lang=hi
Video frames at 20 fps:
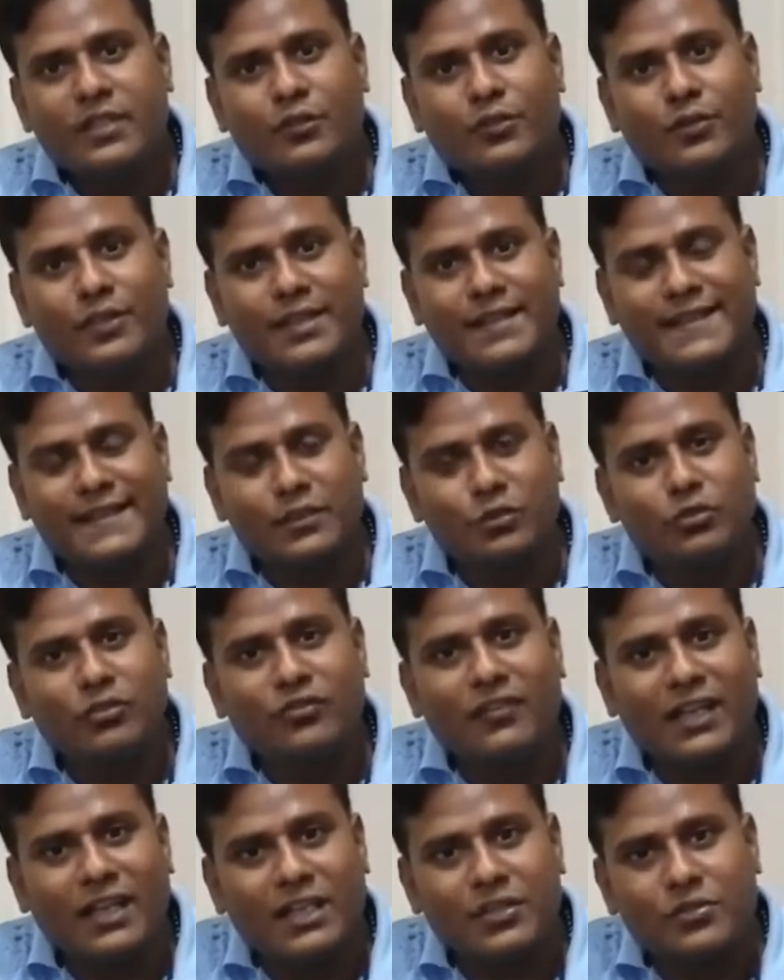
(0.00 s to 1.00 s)
कोई सलून
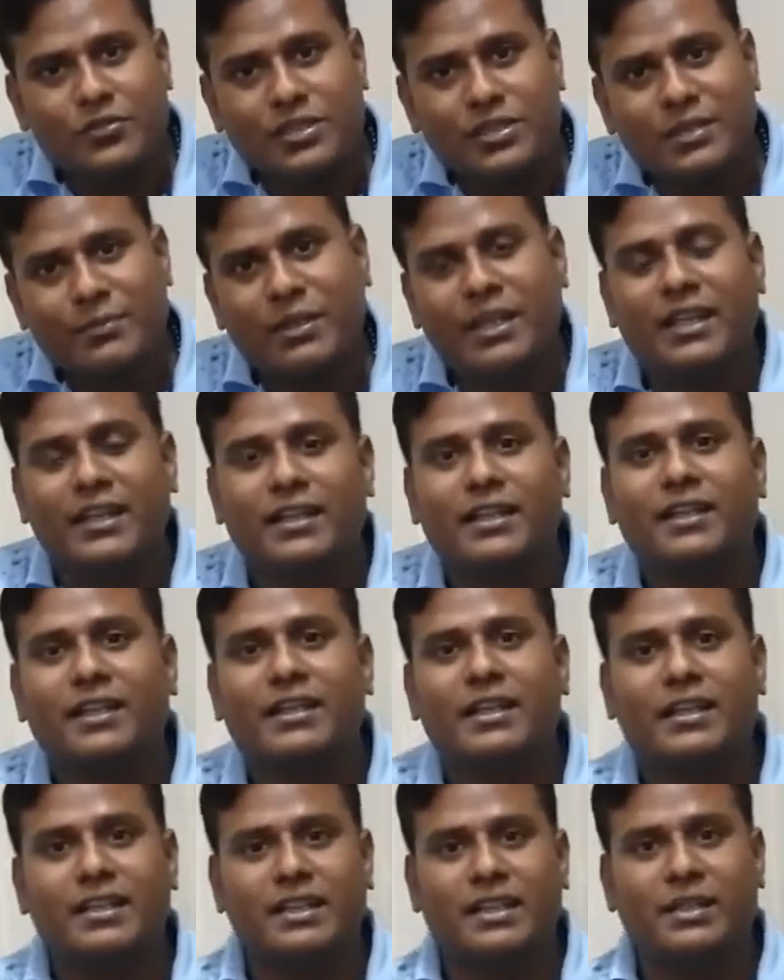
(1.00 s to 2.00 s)
वाला जो उस समय हेयर कट
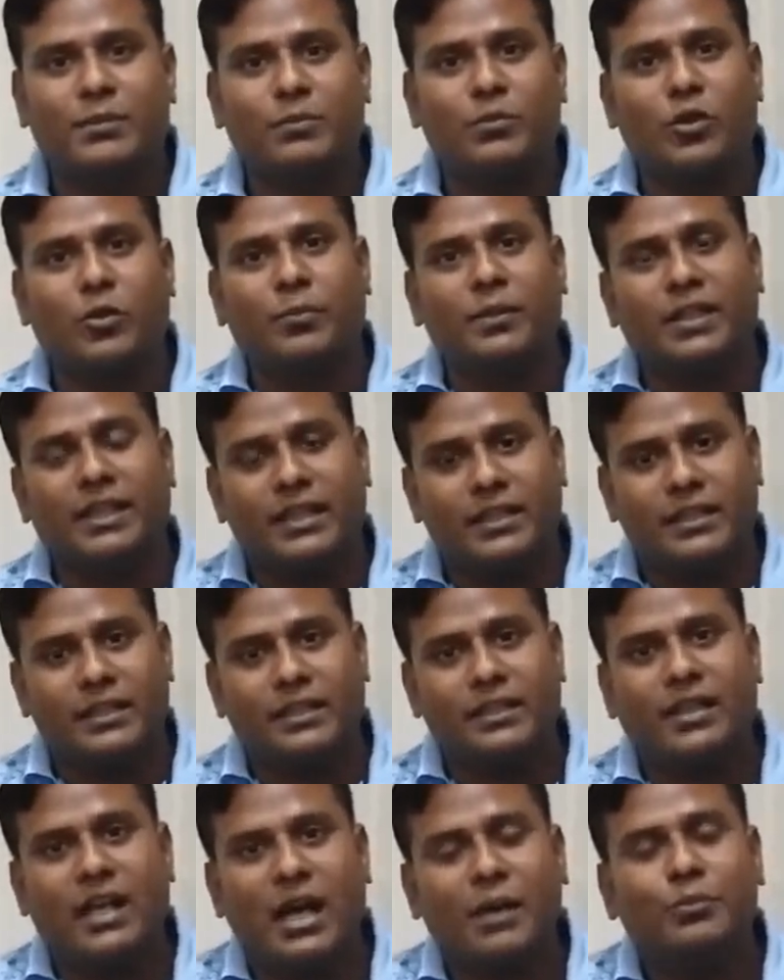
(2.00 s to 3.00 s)
करते थे प्रॉपर एक
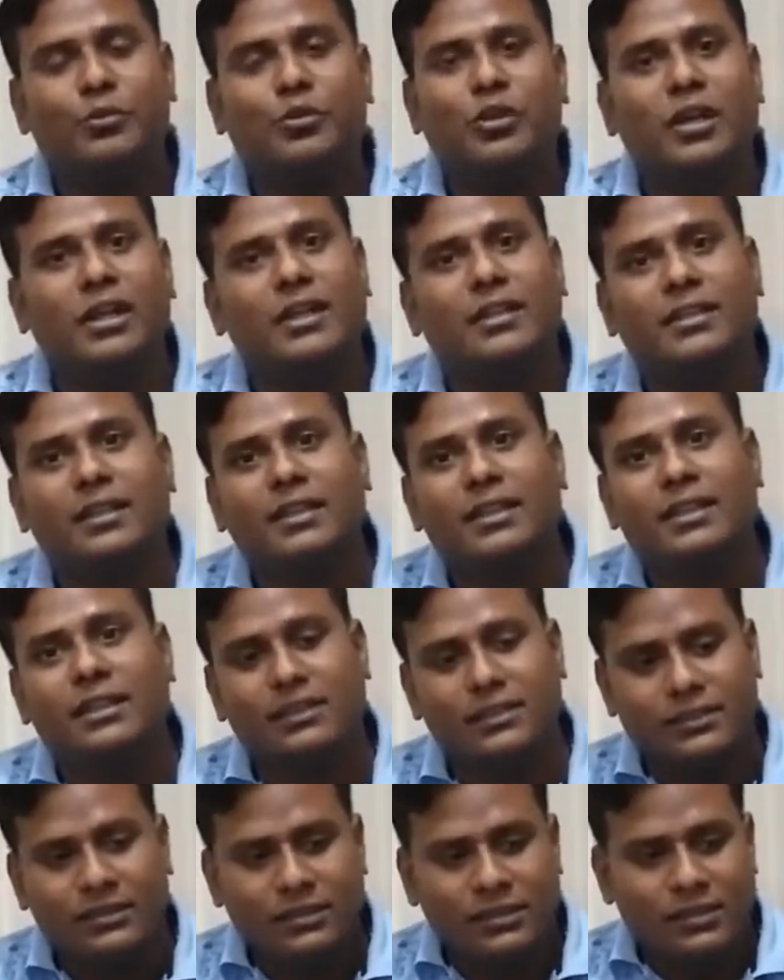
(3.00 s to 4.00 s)
काम हुआ करता
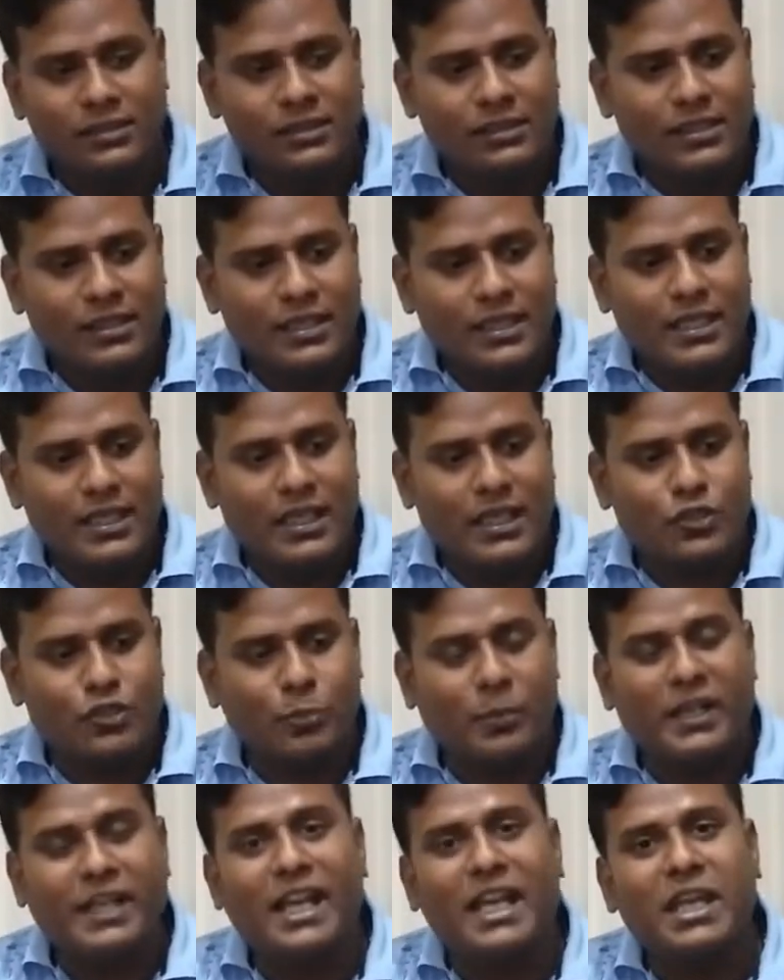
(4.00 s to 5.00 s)
या जो
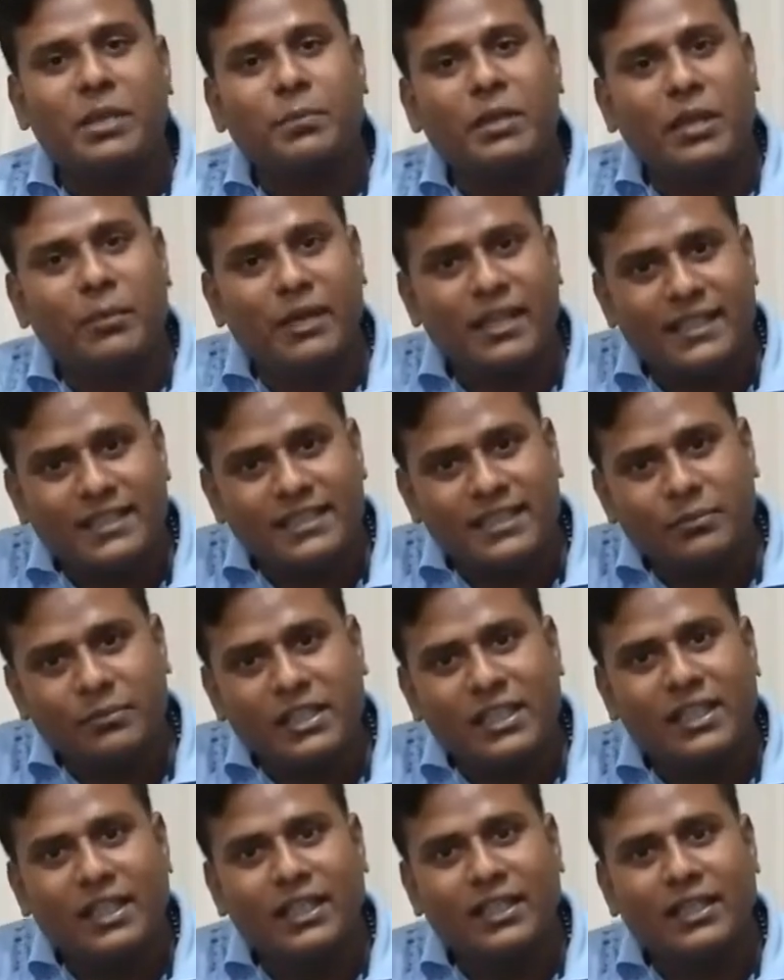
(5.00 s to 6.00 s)
बटाई पे हमारी
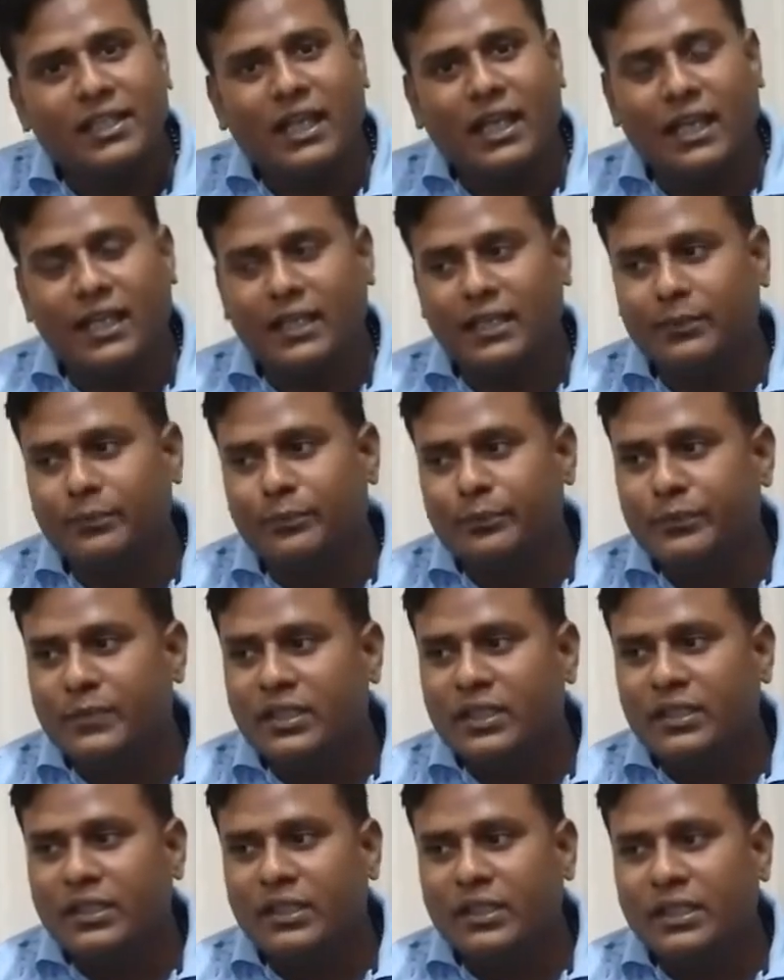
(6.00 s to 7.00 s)
ज़मीन लेता है
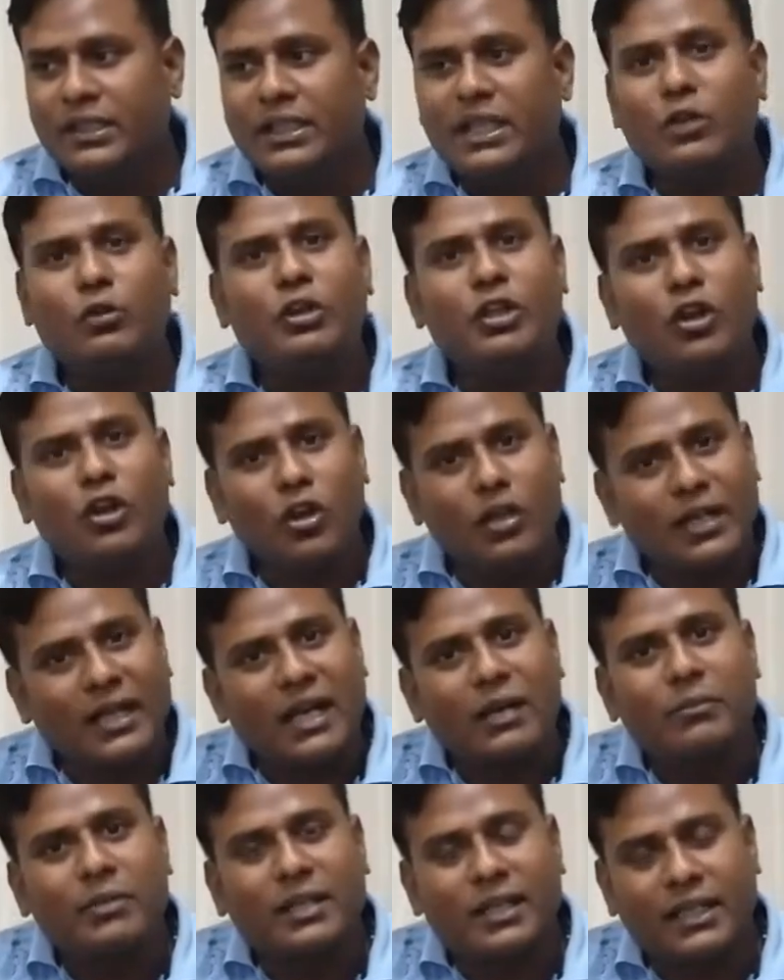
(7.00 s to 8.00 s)
या कोई और
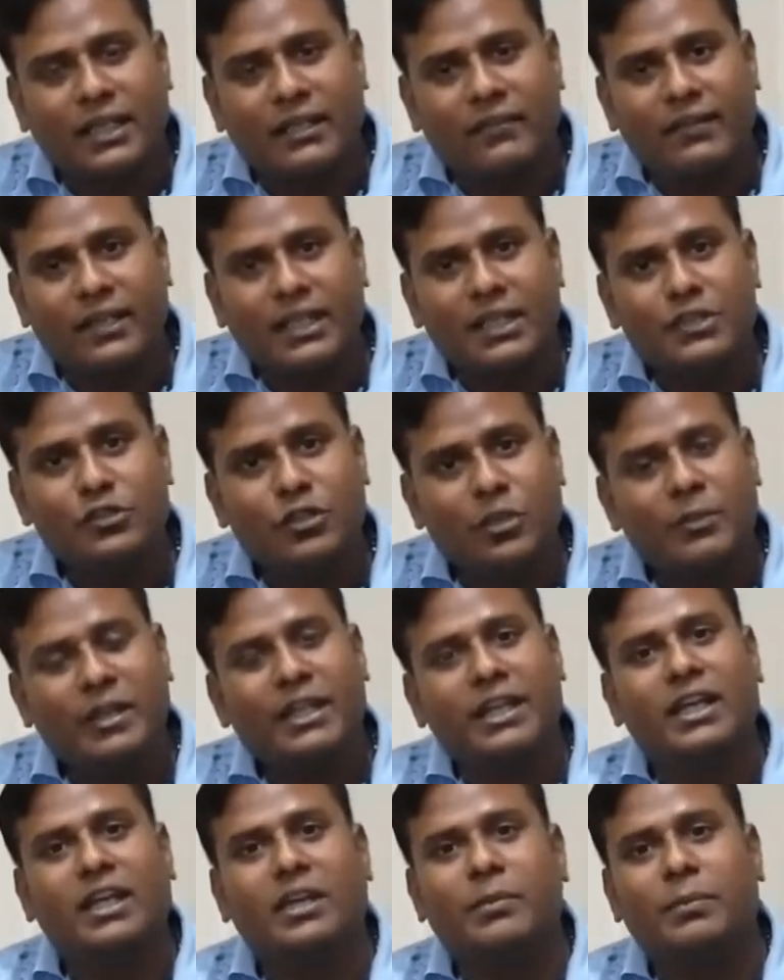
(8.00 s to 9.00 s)
काम करने वाला जो
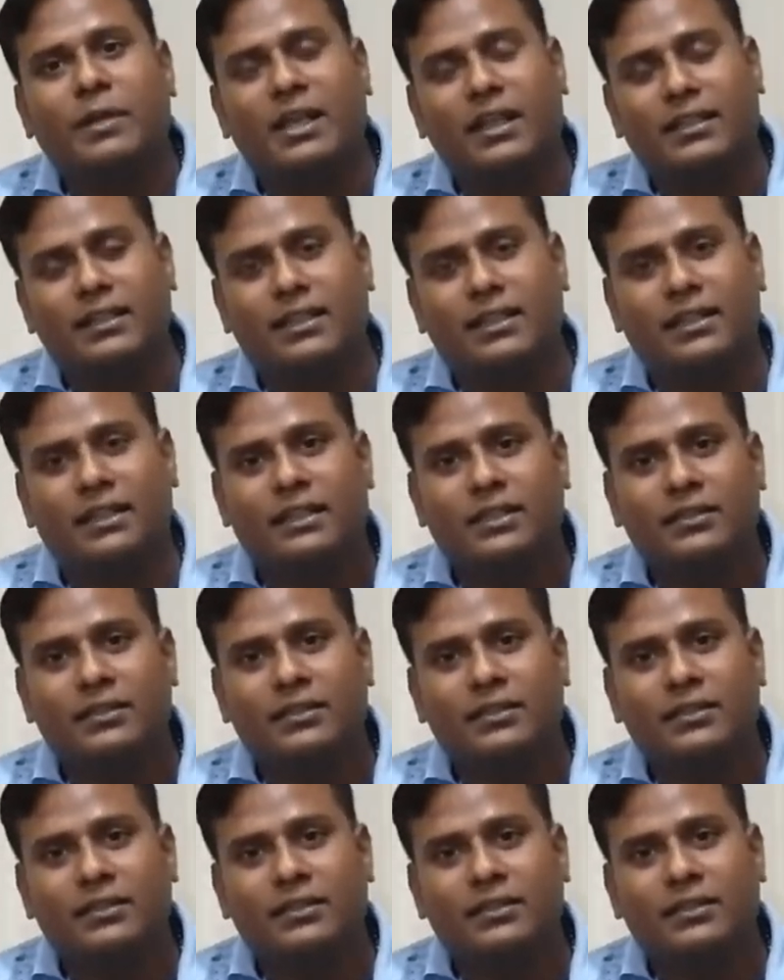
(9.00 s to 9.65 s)
हमारे घर पर आता है